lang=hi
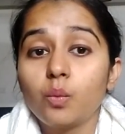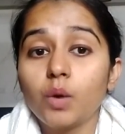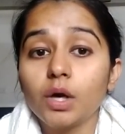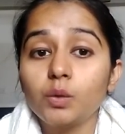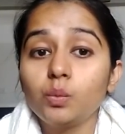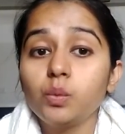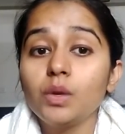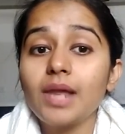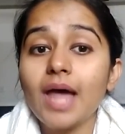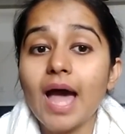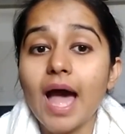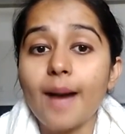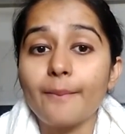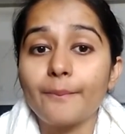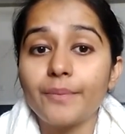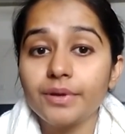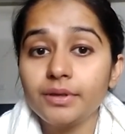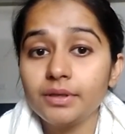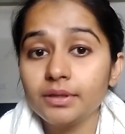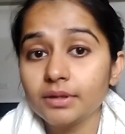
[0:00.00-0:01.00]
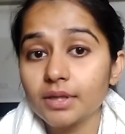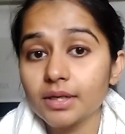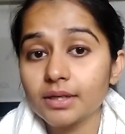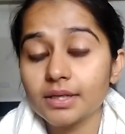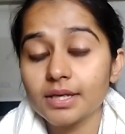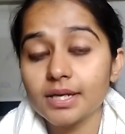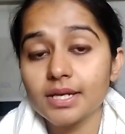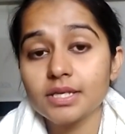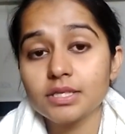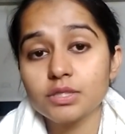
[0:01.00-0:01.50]
what will happen in the
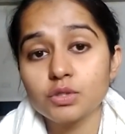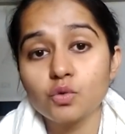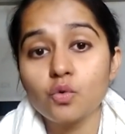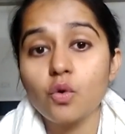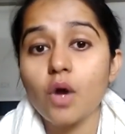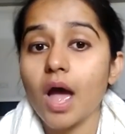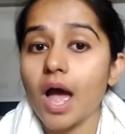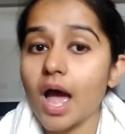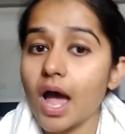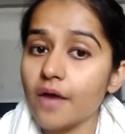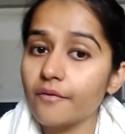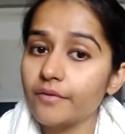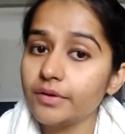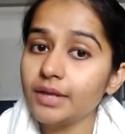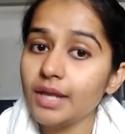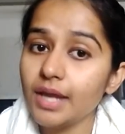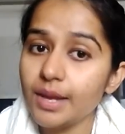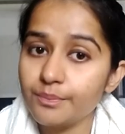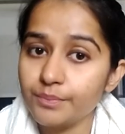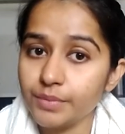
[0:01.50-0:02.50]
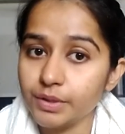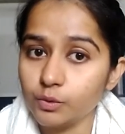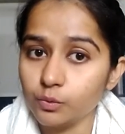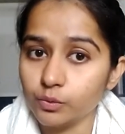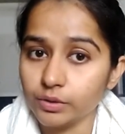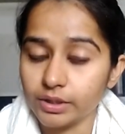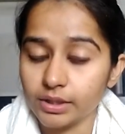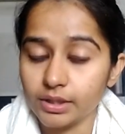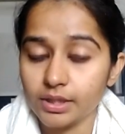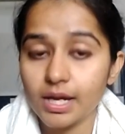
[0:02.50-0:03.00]
case you have an
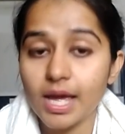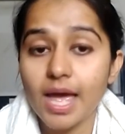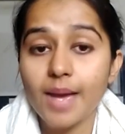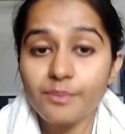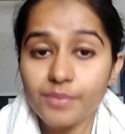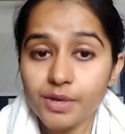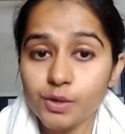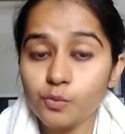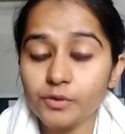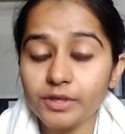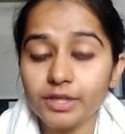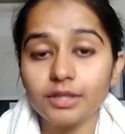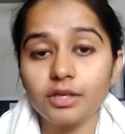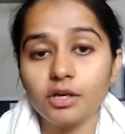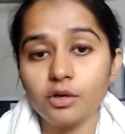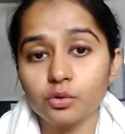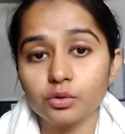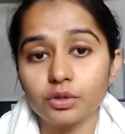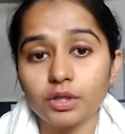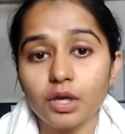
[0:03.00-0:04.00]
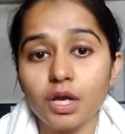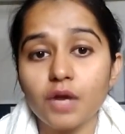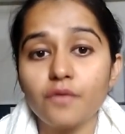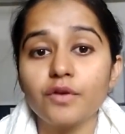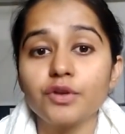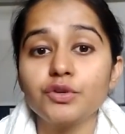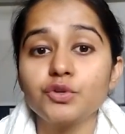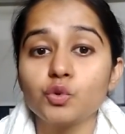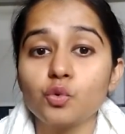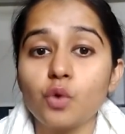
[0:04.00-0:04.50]
ambiguity. Ambiguity क्या होता है
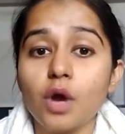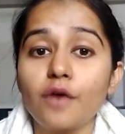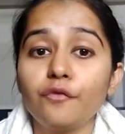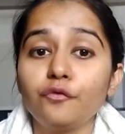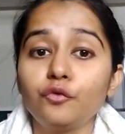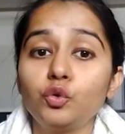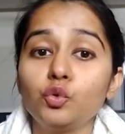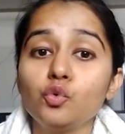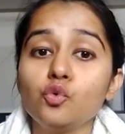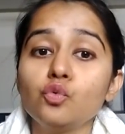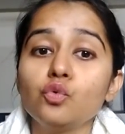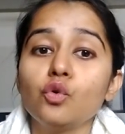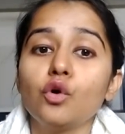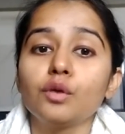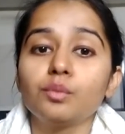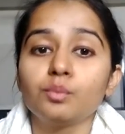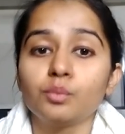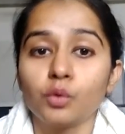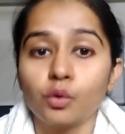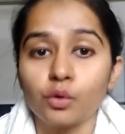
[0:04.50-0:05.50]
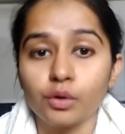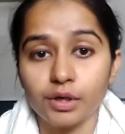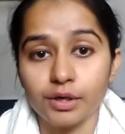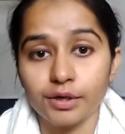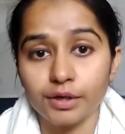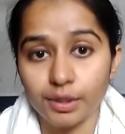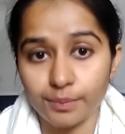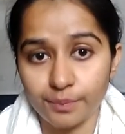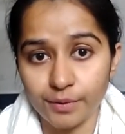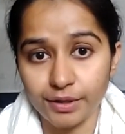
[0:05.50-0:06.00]
when you have two or more
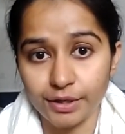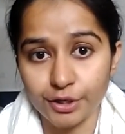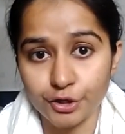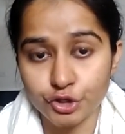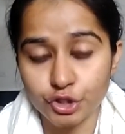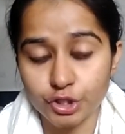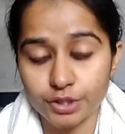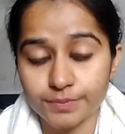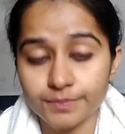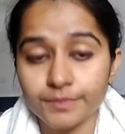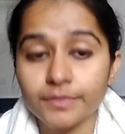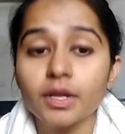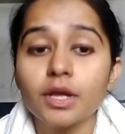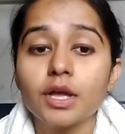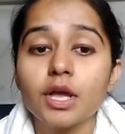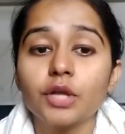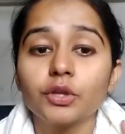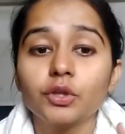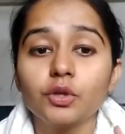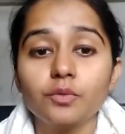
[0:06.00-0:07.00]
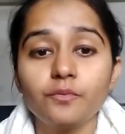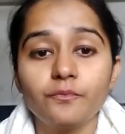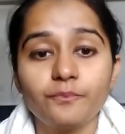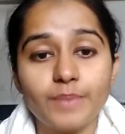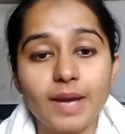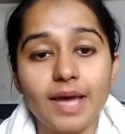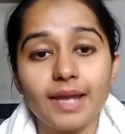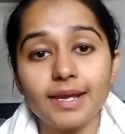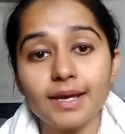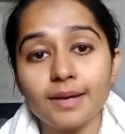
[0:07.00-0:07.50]
interpretation. तो
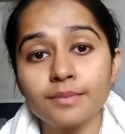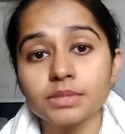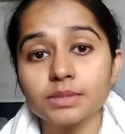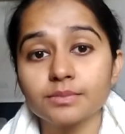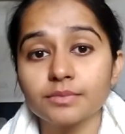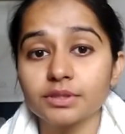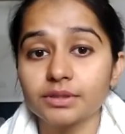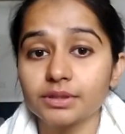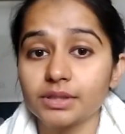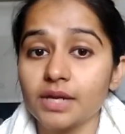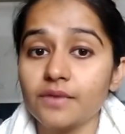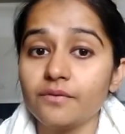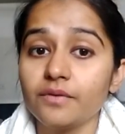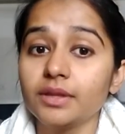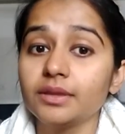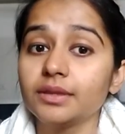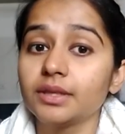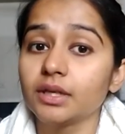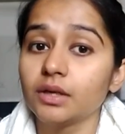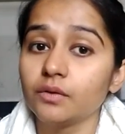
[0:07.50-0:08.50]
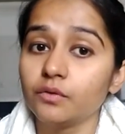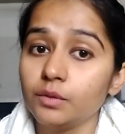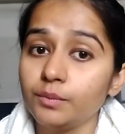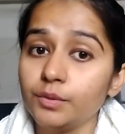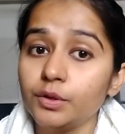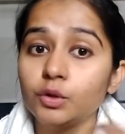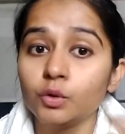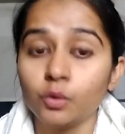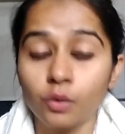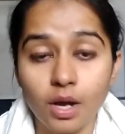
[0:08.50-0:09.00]
पहले हम समझते हैं वेन देयर विल
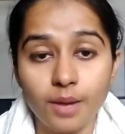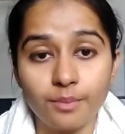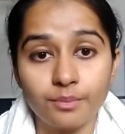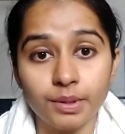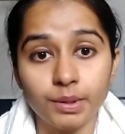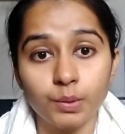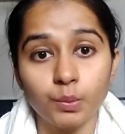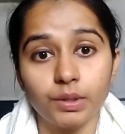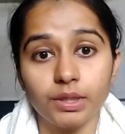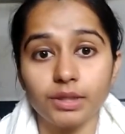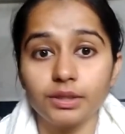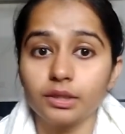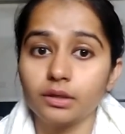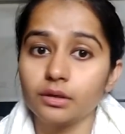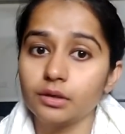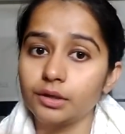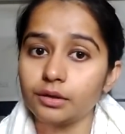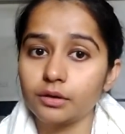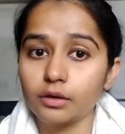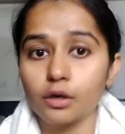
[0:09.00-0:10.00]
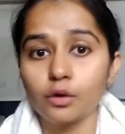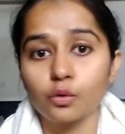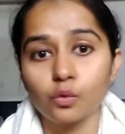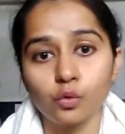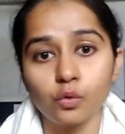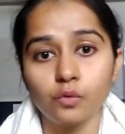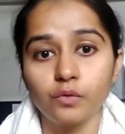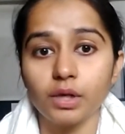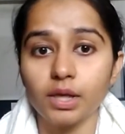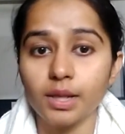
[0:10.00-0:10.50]
बी नो एम्बिग्विटी द लिटरल
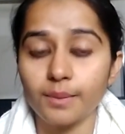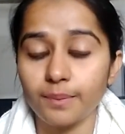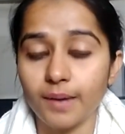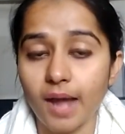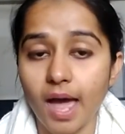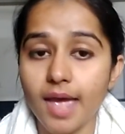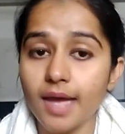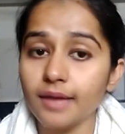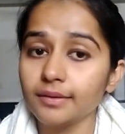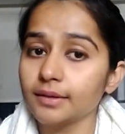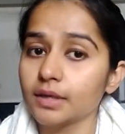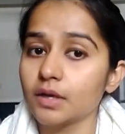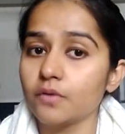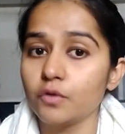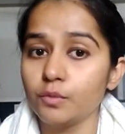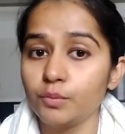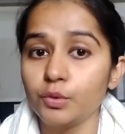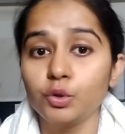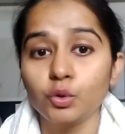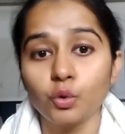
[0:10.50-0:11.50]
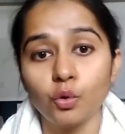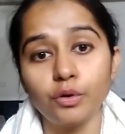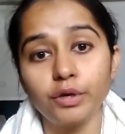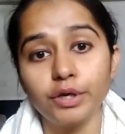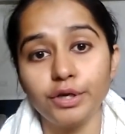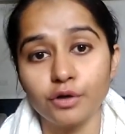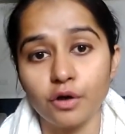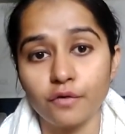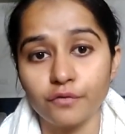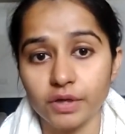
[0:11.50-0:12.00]
रूल विल अप्लाई एंड देयर विल बी नो
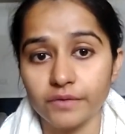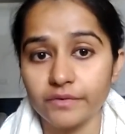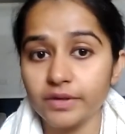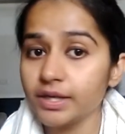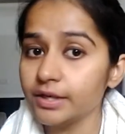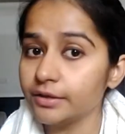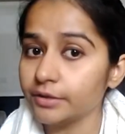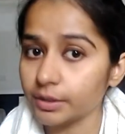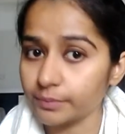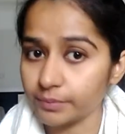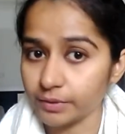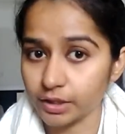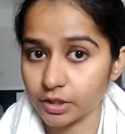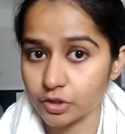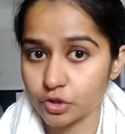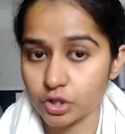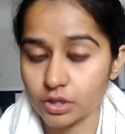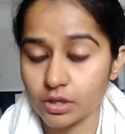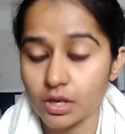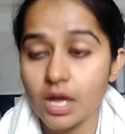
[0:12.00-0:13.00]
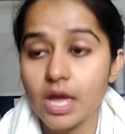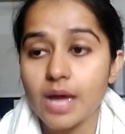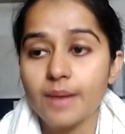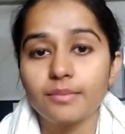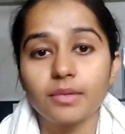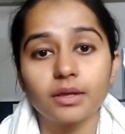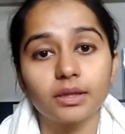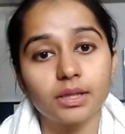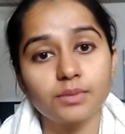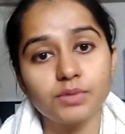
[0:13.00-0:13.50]
नीड ऑफ गिविंग इंटरप्रिटेशन
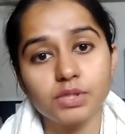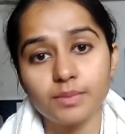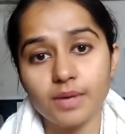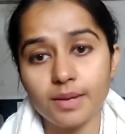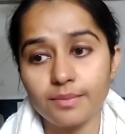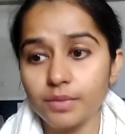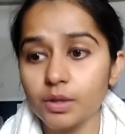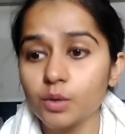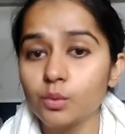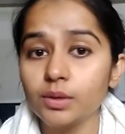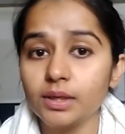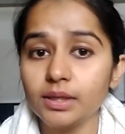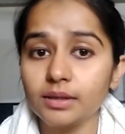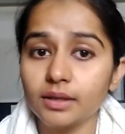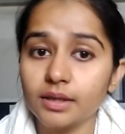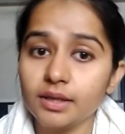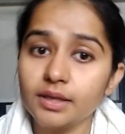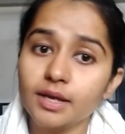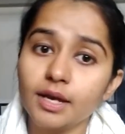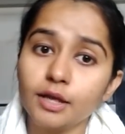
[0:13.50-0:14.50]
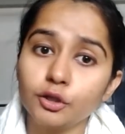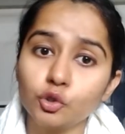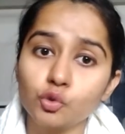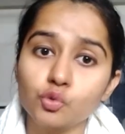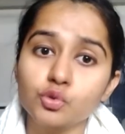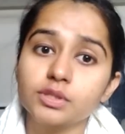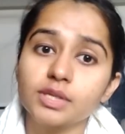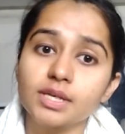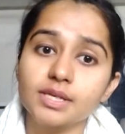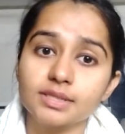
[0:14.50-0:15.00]
मतलब जब एम्बिग्विटी नहीं है तो
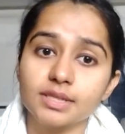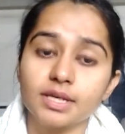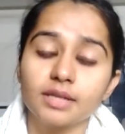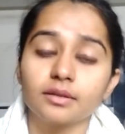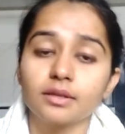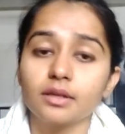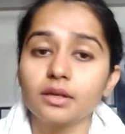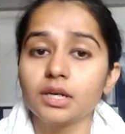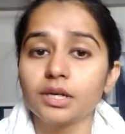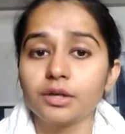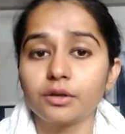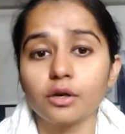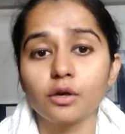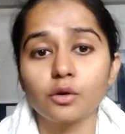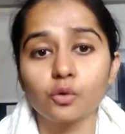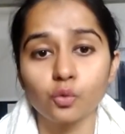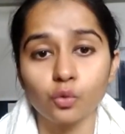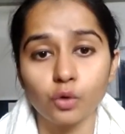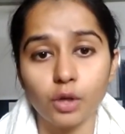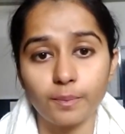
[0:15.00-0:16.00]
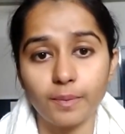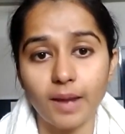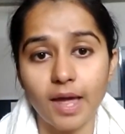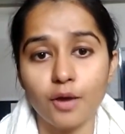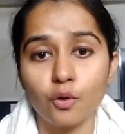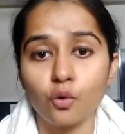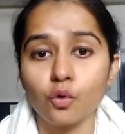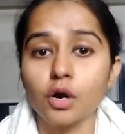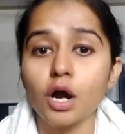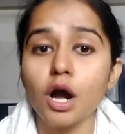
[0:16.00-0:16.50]
उस केस के अंदर लिटरल रूल
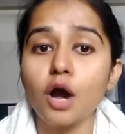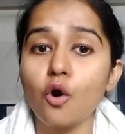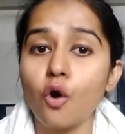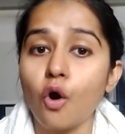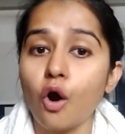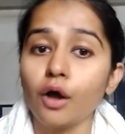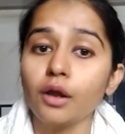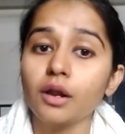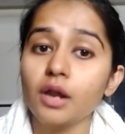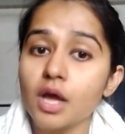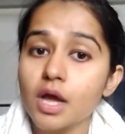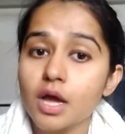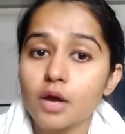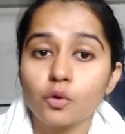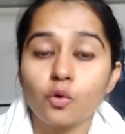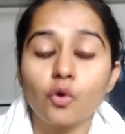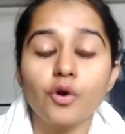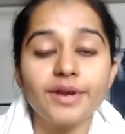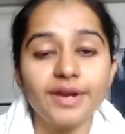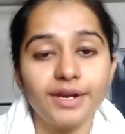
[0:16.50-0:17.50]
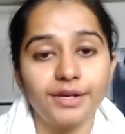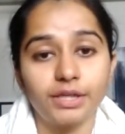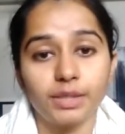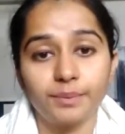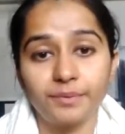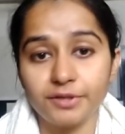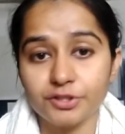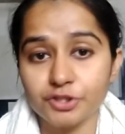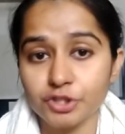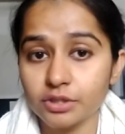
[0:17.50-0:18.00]
अप्लाई होगा और कोई
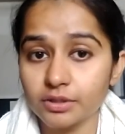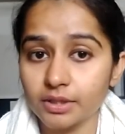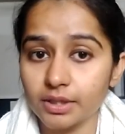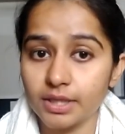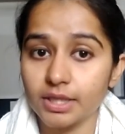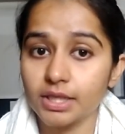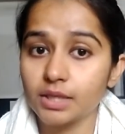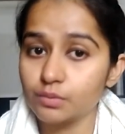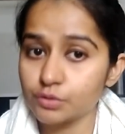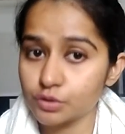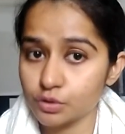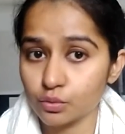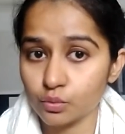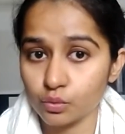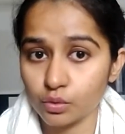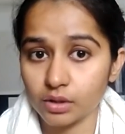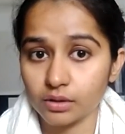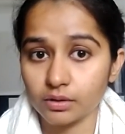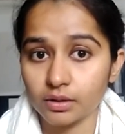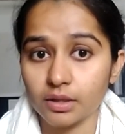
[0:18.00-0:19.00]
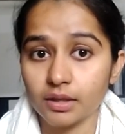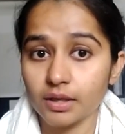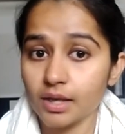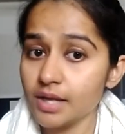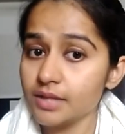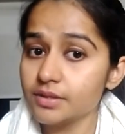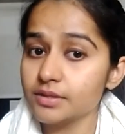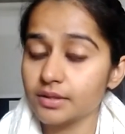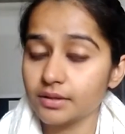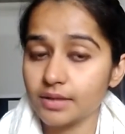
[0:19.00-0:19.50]
इंटरप्रिटेशन देने की भी ज़रूरत नहीं
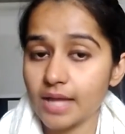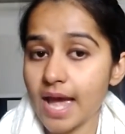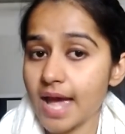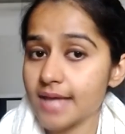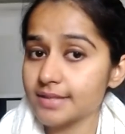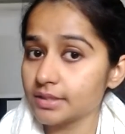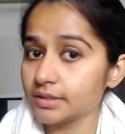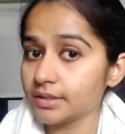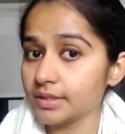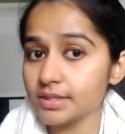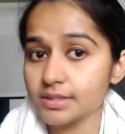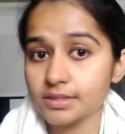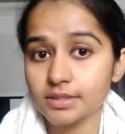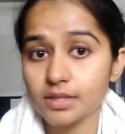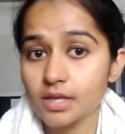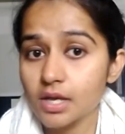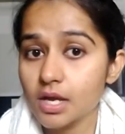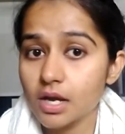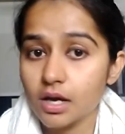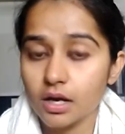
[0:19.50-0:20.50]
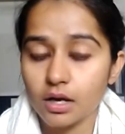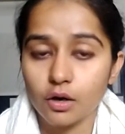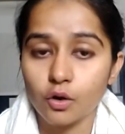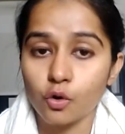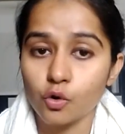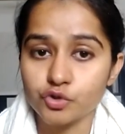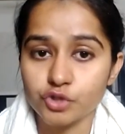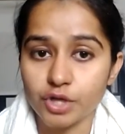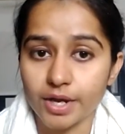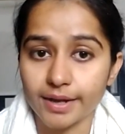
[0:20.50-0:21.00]
है एज इट इज़
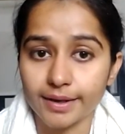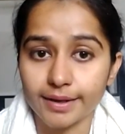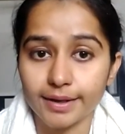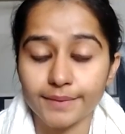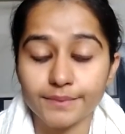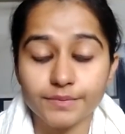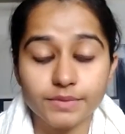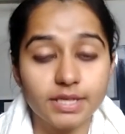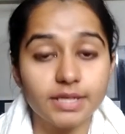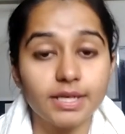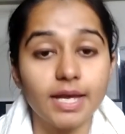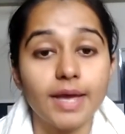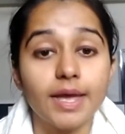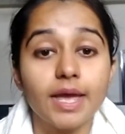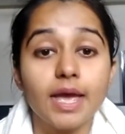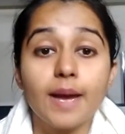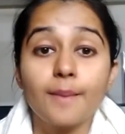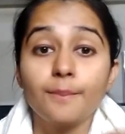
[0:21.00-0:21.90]
हो जाएगा ठीक है